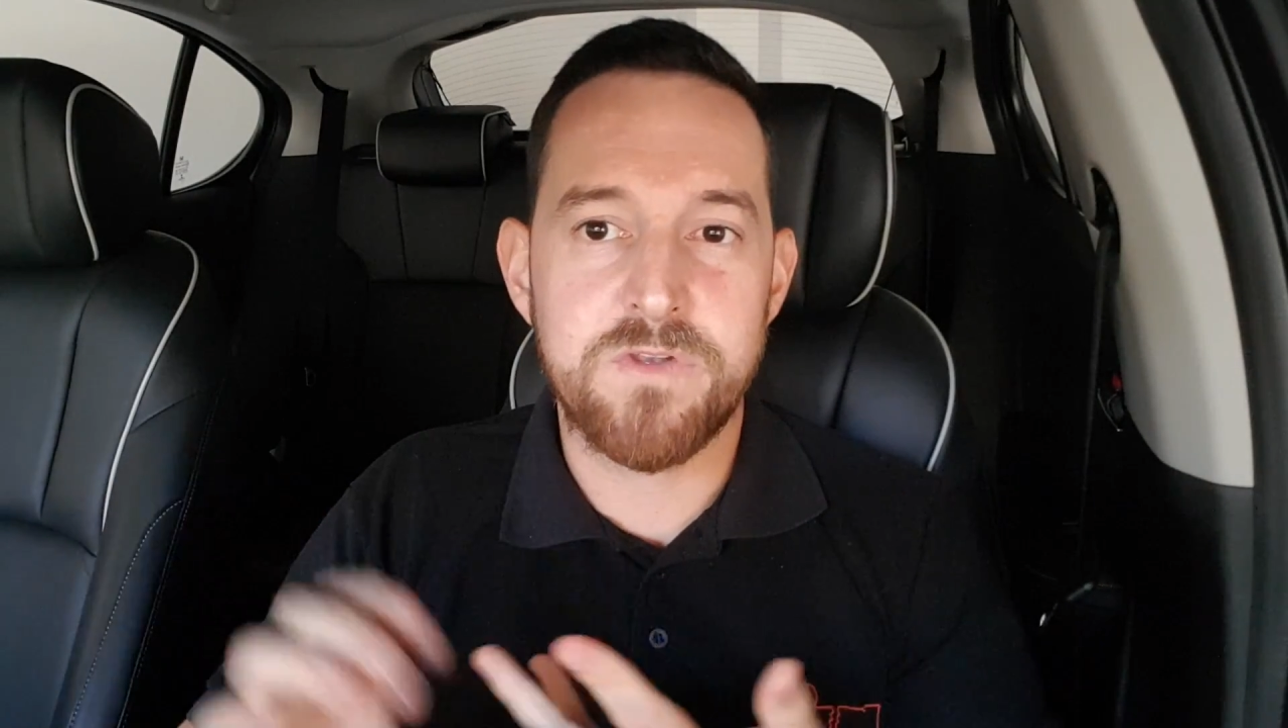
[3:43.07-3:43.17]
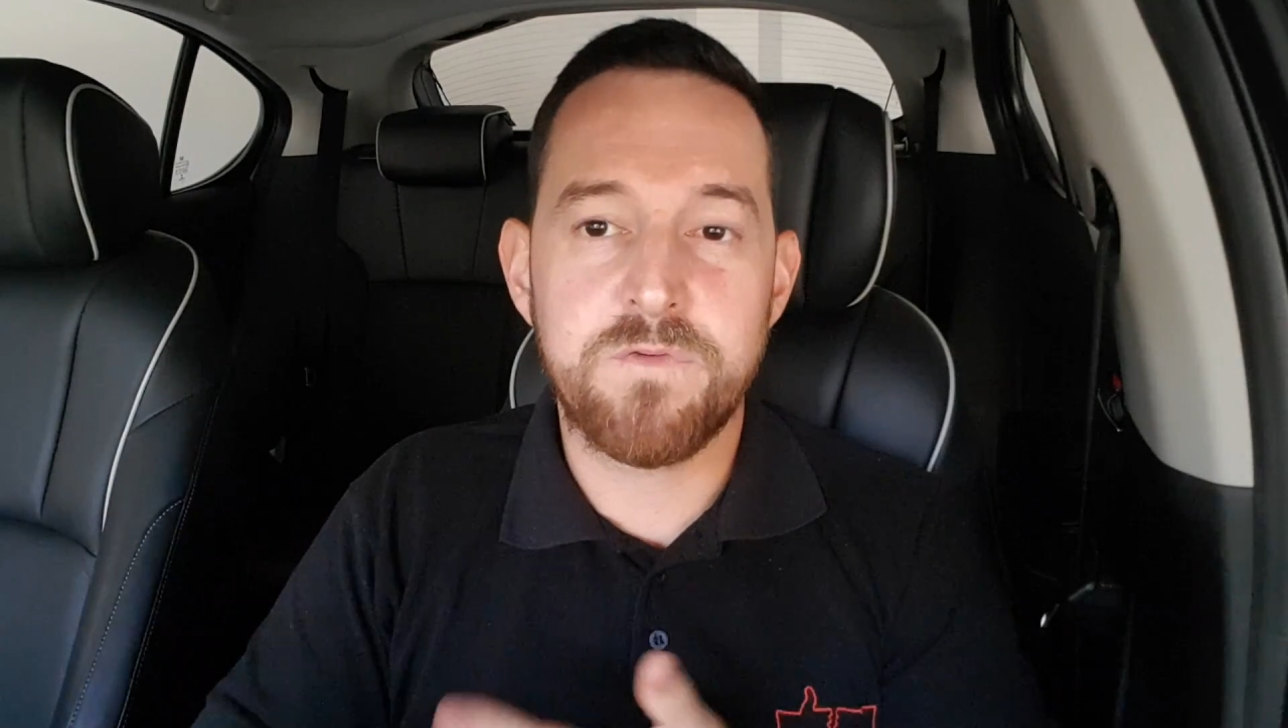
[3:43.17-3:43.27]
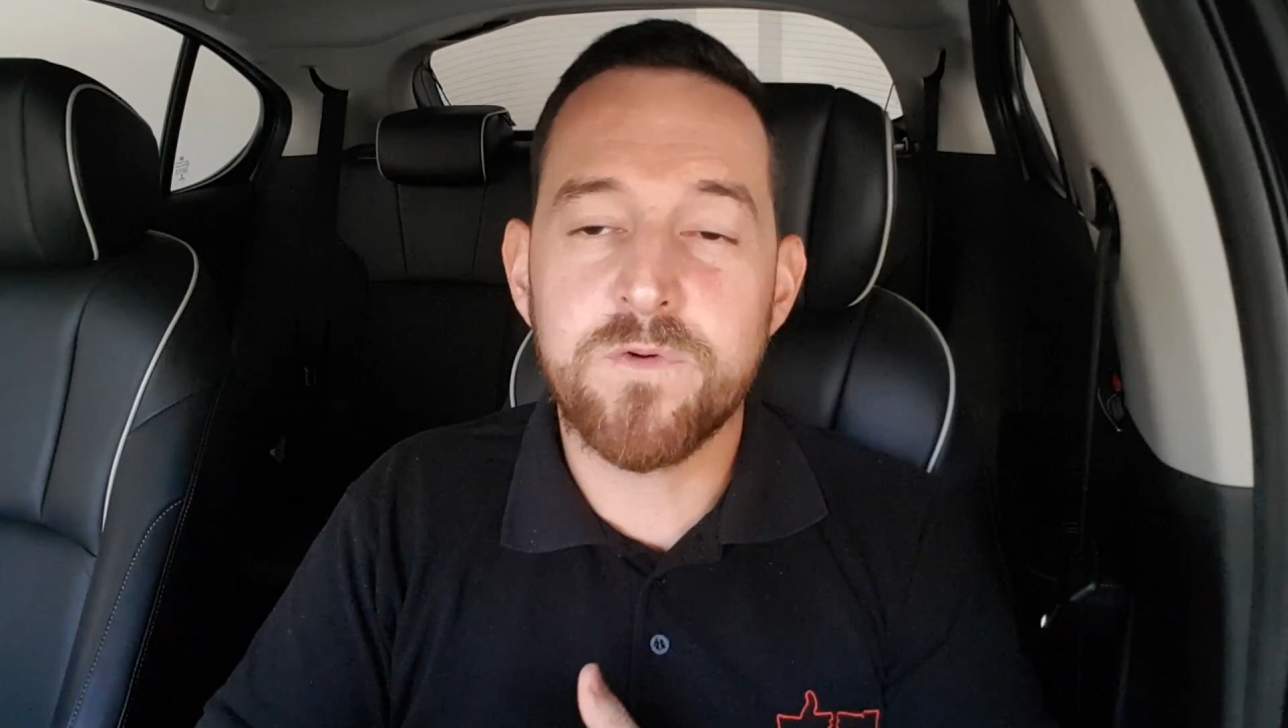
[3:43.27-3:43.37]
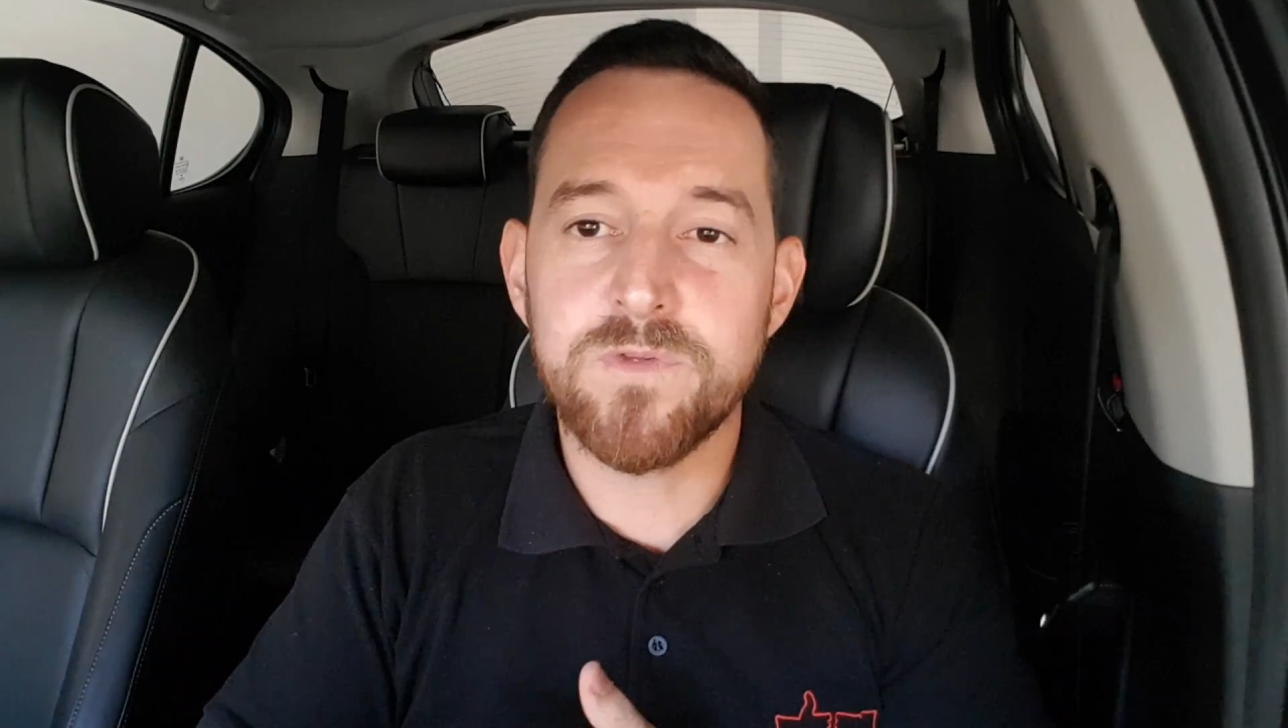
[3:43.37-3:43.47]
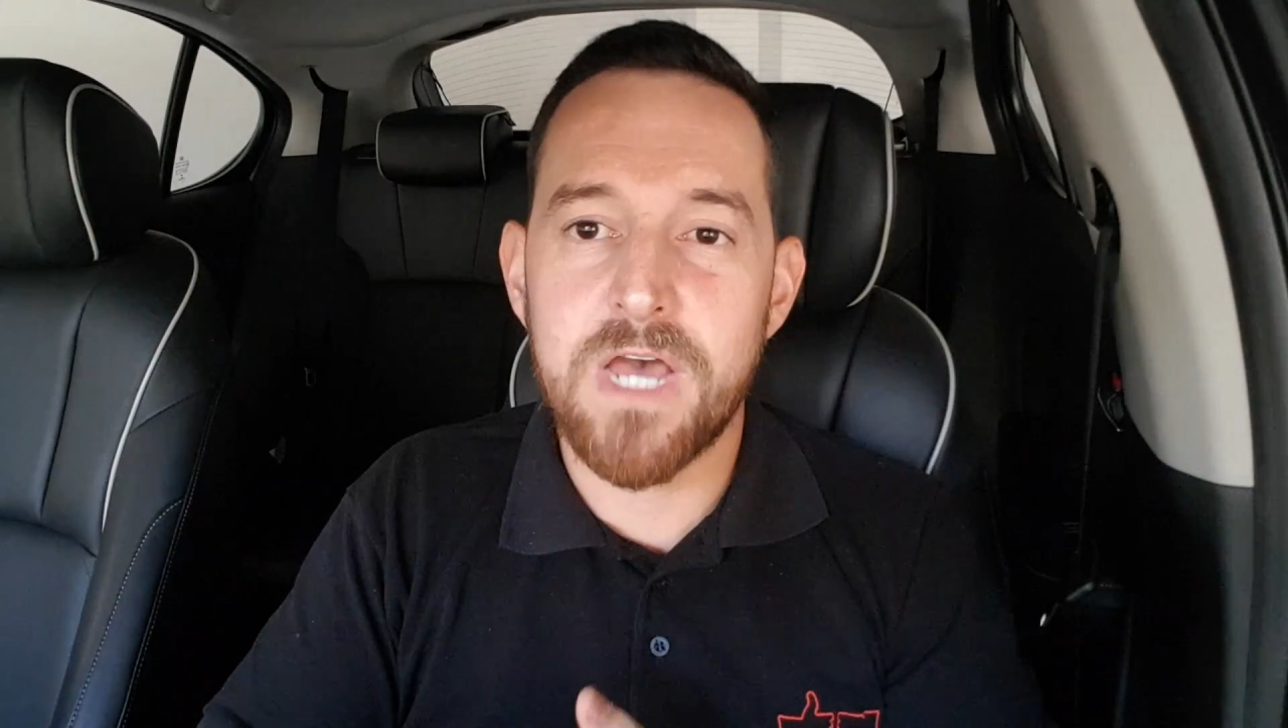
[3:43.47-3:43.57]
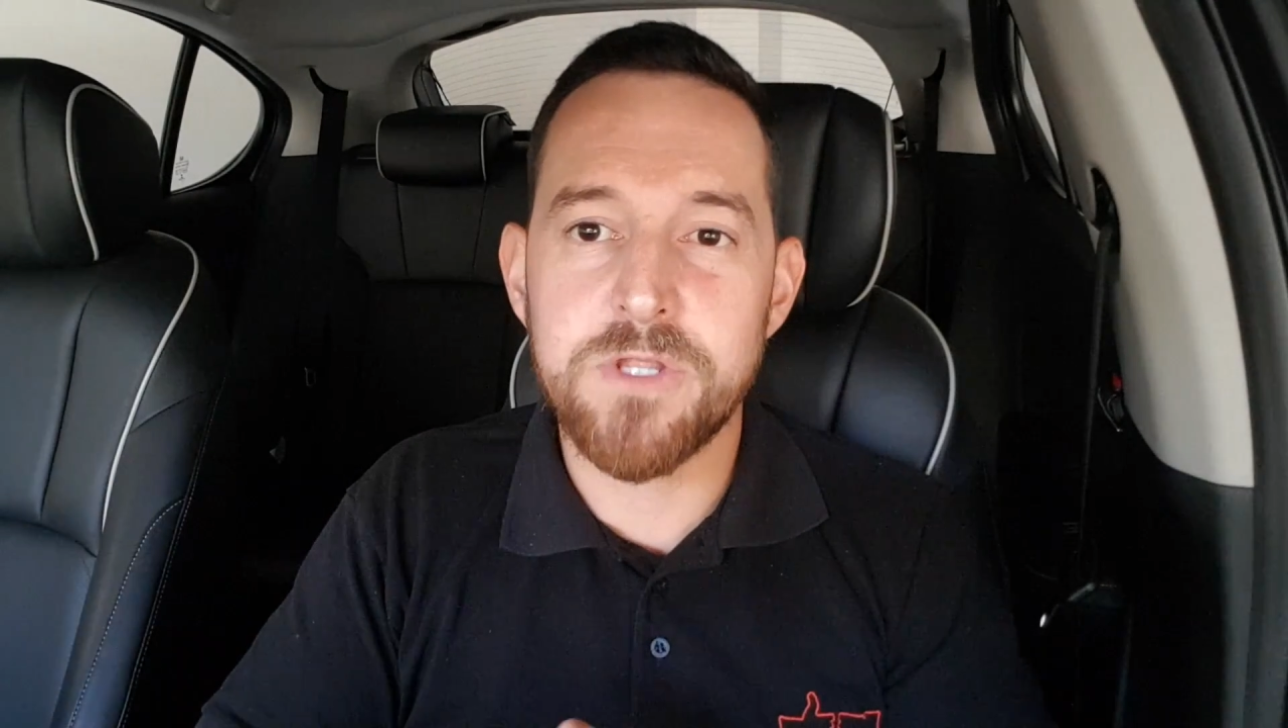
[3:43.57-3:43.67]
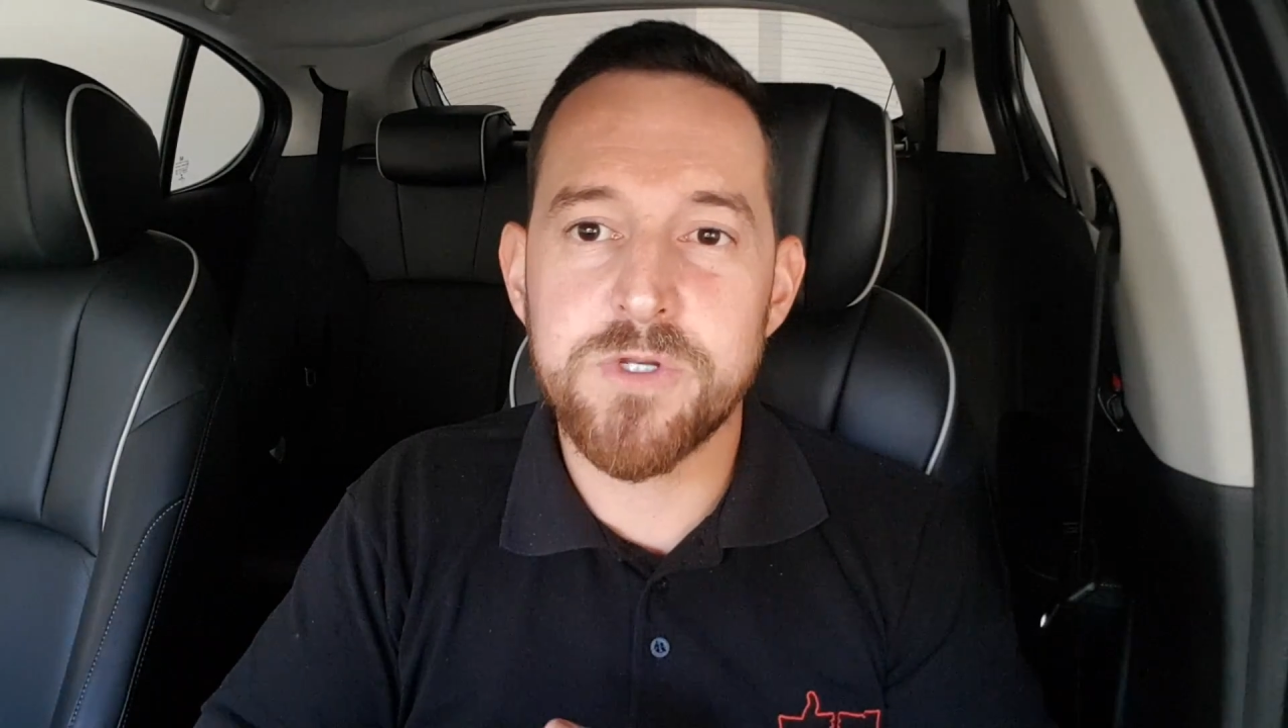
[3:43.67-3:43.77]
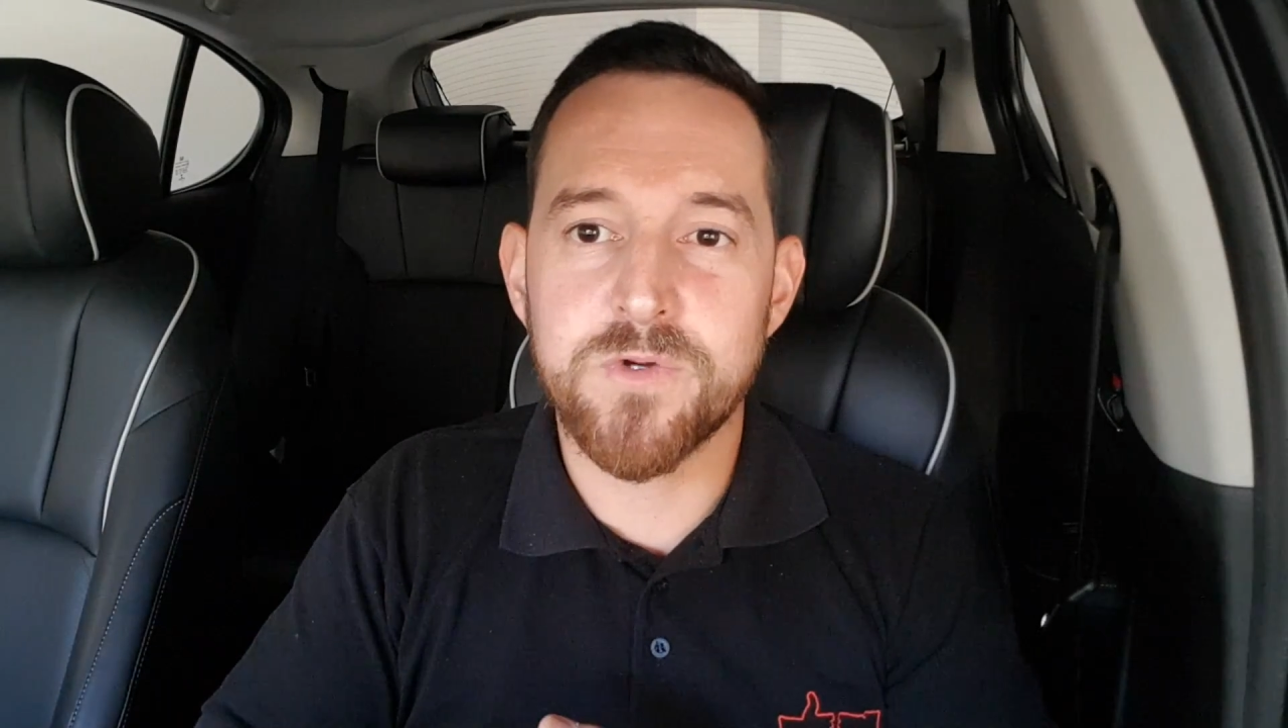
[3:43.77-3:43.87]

dificuldade de